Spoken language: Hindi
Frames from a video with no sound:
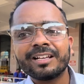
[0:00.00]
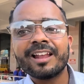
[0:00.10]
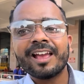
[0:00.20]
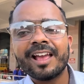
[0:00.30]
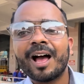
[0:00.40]

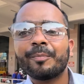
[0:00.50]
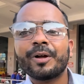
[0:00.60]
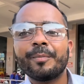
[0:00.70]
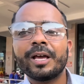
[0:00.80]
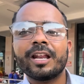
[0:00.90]
रहे हैं
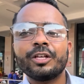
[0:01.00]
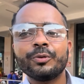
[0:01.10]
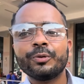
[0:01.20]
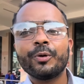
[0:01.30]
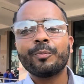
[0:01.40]
आपका प्यारा
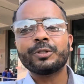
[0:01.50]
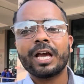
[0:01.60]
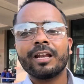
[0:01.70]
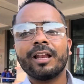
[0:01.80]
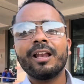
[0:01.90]
यूट्यूब
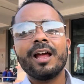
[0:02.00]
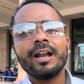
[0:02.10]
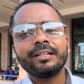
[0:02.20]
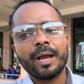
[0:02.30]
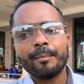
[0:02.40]
चैनल
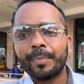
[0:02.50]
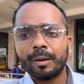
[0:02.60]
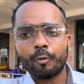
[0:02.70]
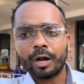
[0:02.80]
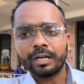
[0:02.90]
टेम्पल
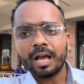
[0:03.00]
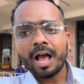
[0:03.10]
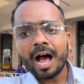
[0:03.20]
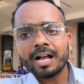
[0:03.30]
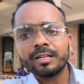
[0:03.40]
पॉइंट
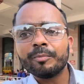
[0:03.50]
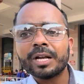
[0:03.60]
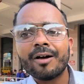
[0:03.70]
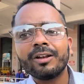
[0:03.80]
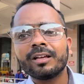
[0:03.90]
आज हम
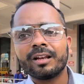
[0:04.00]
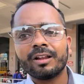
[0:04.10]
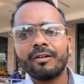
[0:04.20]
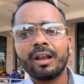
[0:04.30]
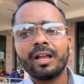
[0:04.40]
ट्रैवल करने
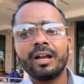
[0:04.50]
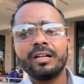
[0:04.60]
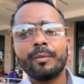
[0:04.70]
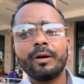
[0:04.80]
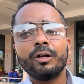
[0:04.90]
वाले हैं
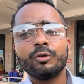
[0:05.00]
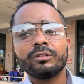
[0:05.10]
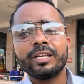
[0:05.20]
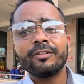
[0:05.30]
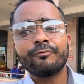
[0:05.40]
डबल टू
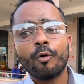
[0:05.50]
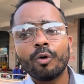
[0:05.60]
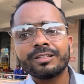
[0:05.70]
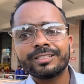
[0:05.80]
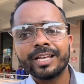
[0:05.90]
थ्री
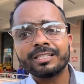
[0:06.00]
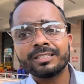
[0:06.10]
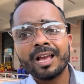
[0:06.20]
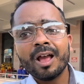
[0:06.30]
फोर सिक्स